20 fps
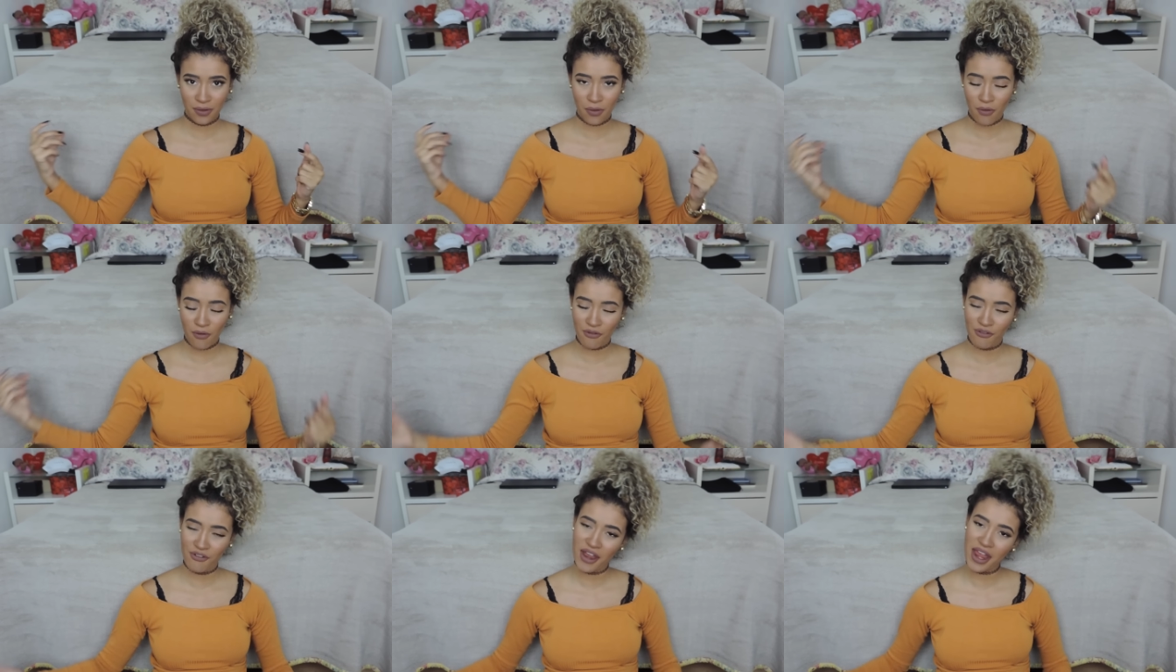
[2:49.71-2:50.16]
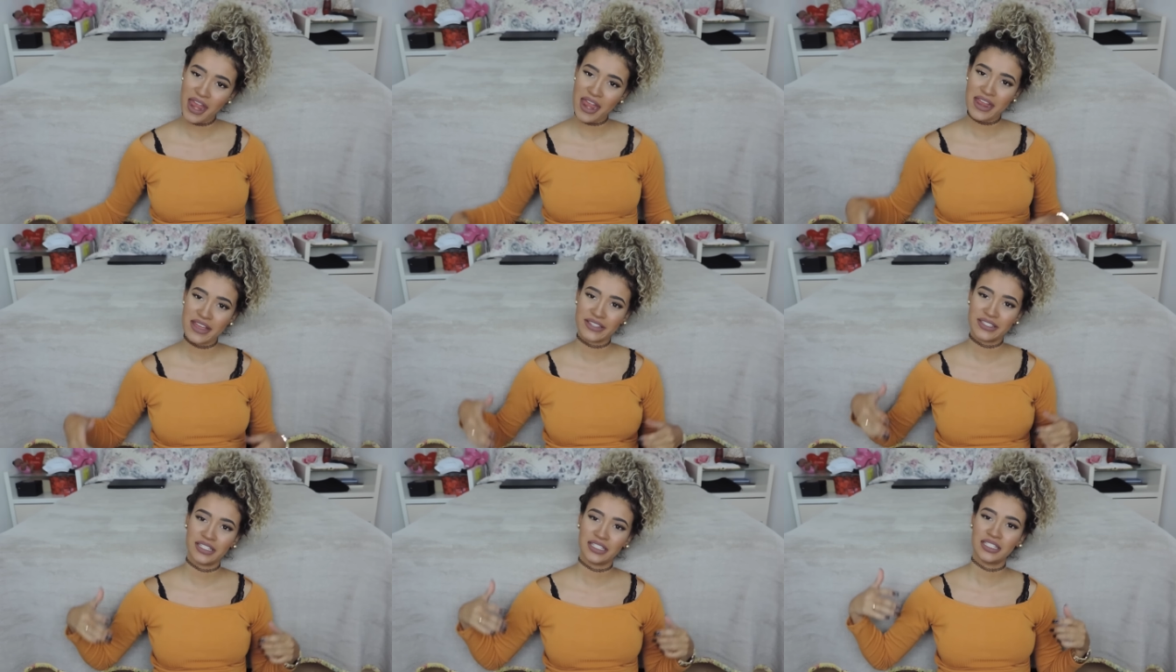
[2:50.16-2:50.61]
que
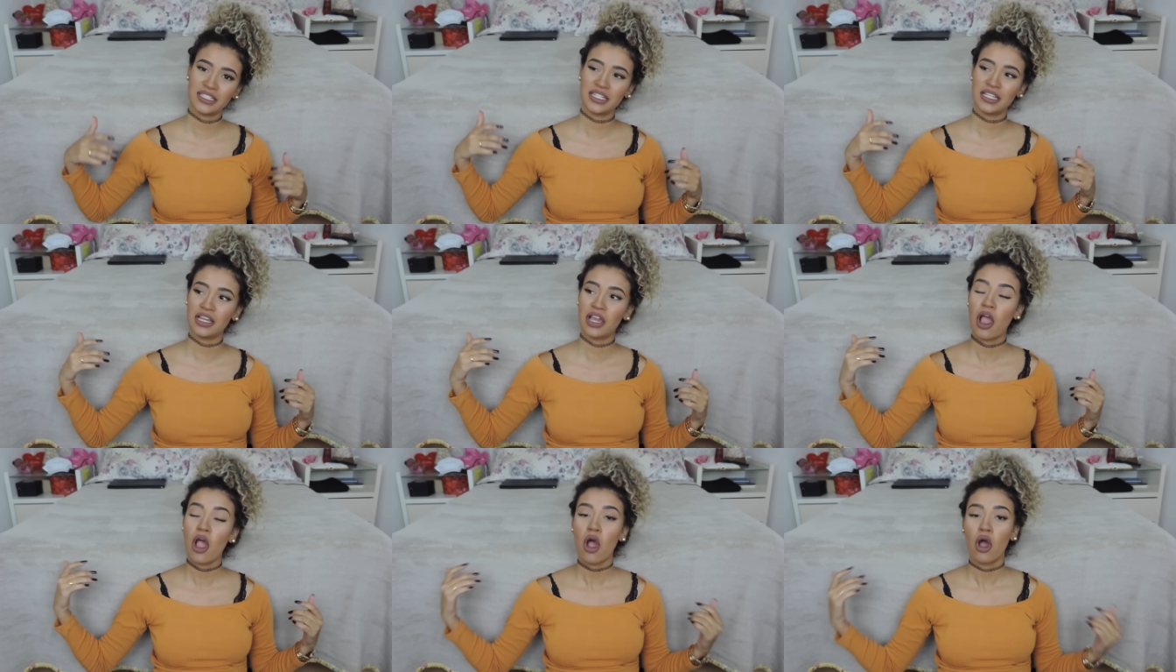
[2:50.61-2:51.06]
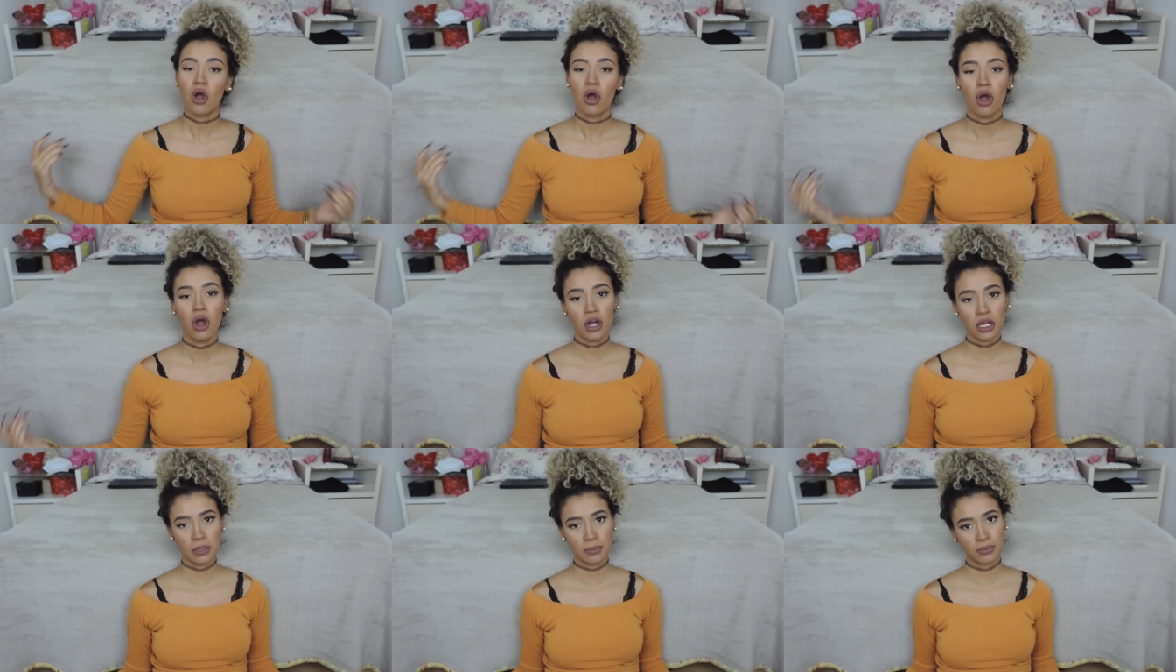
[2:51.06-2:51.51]
conversa, que
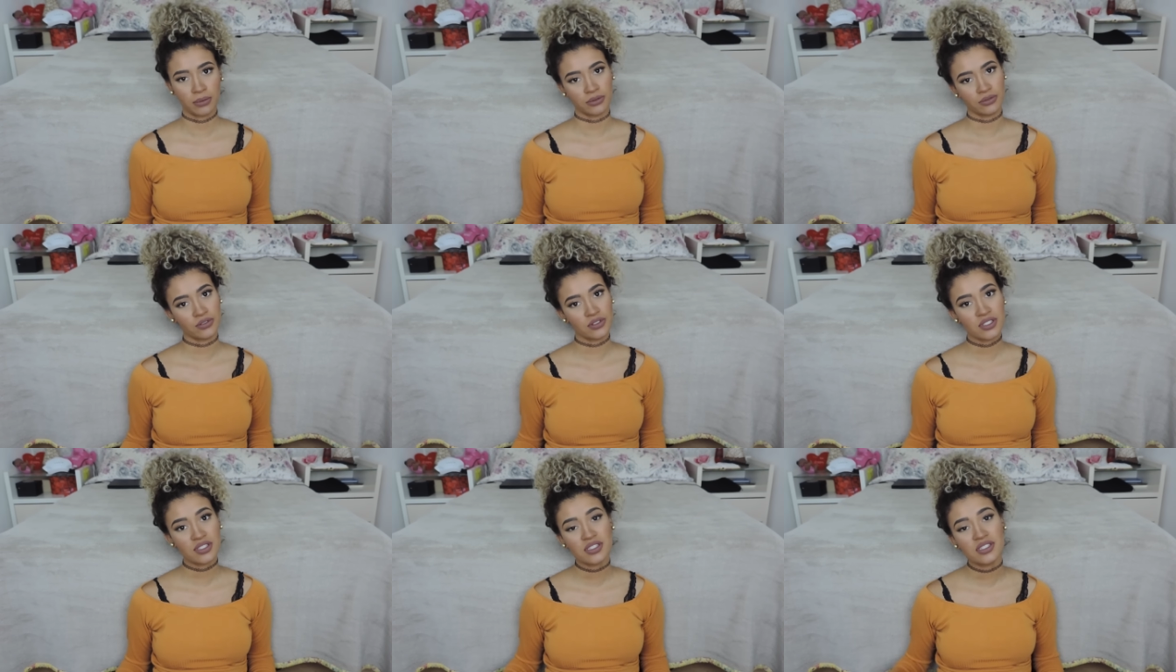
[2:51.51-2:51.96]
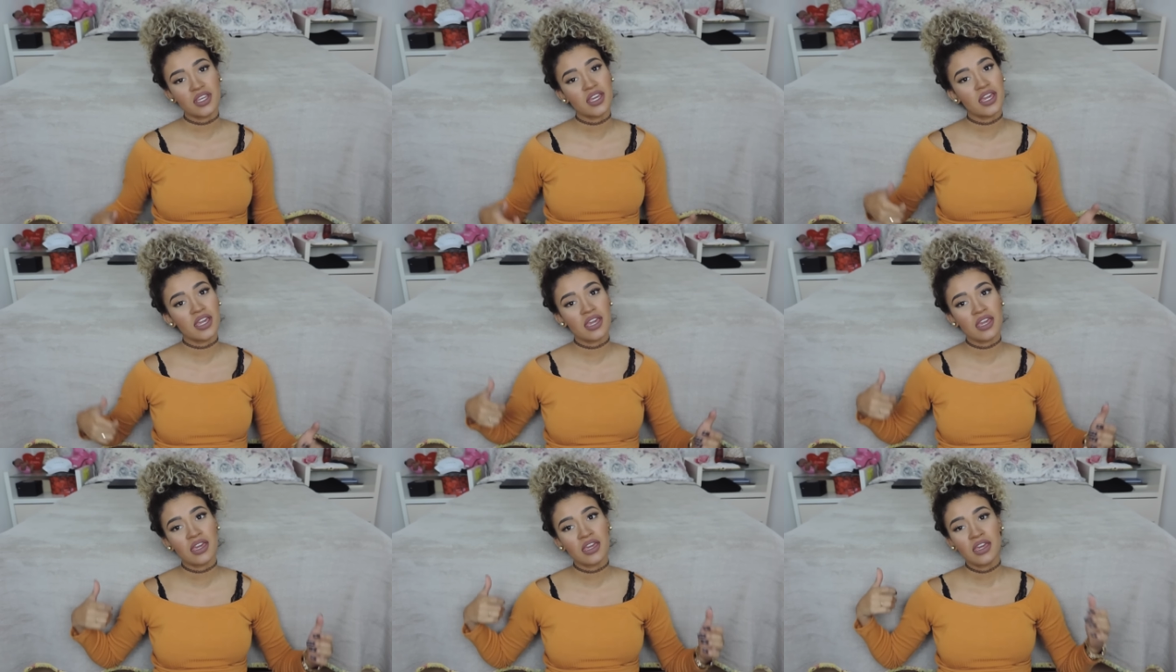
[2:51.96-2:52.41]
ora por
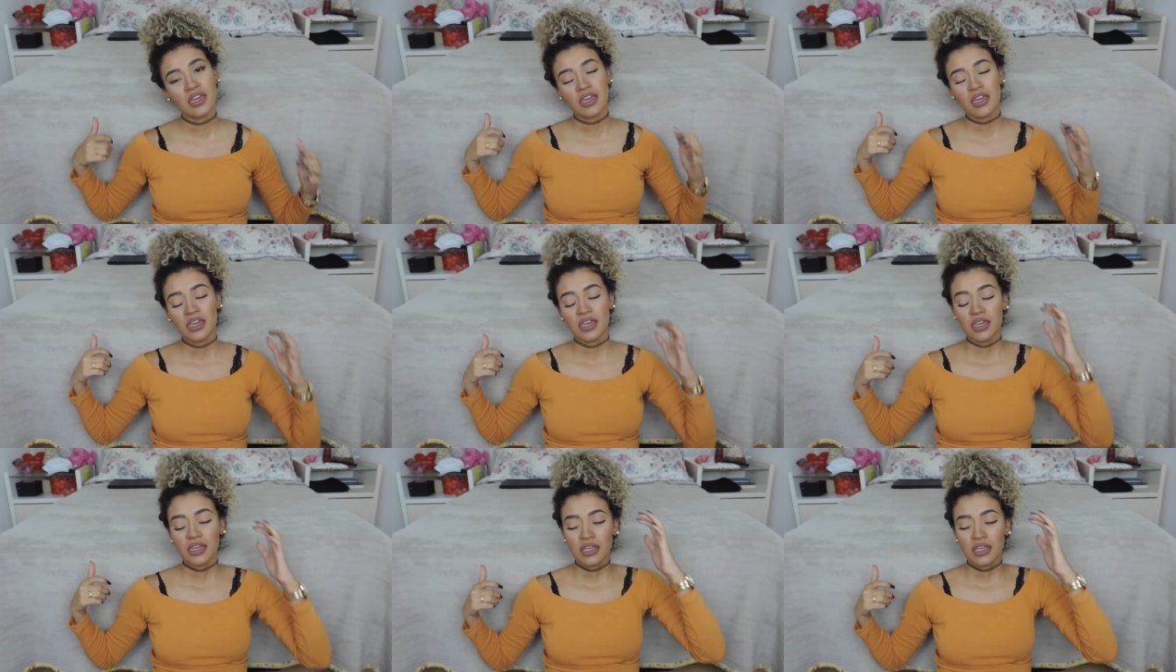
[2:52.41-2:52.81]
você